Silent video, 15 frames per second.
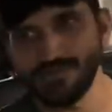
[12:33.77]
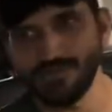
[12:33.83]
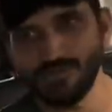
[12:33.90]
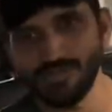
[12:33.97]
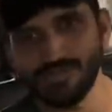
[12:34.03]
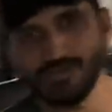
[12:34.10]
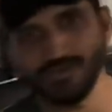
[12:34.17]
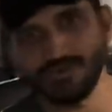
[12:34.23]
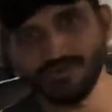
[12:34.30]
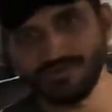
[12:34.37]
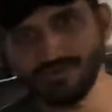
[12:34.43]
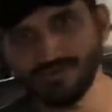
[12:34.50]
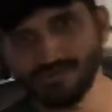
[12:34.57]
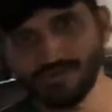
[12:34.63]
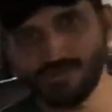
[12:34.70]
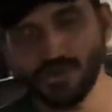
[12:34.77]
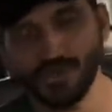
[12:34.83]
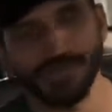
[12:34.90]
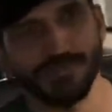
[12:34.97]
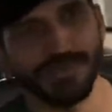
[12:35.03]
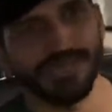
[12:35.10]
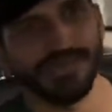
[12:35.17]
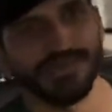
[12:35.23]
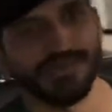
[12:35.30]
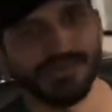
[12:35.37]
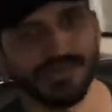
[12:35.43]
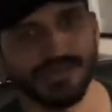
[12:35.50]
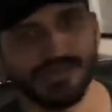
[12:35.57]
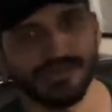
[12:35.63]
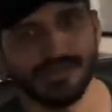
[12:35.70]
ऑल्दो हम्म। अभी कैसी फील आ रही है
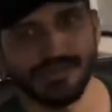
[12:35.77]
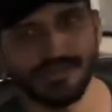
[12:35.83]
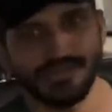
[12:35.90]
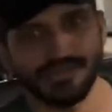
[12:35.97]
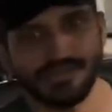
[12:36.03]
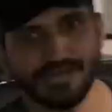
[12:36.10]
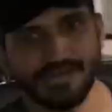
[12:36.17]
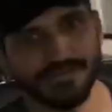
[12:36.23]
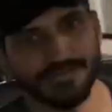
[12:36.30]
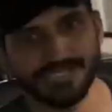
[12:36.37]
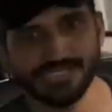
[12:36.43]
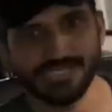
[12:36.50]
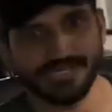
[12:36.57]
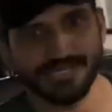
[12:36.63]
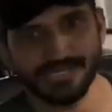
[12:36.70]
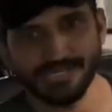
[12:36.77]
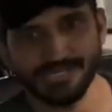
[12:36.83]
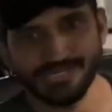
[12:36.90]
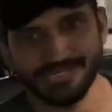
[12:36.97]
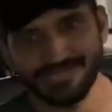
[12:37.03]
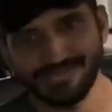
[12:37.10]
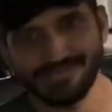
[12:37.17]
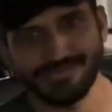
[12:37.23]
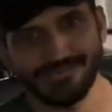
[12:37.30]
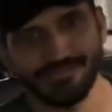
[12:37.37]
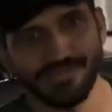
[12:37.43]
पहले ये बताओ अब अच्छी आ रही है मजा आ रहा है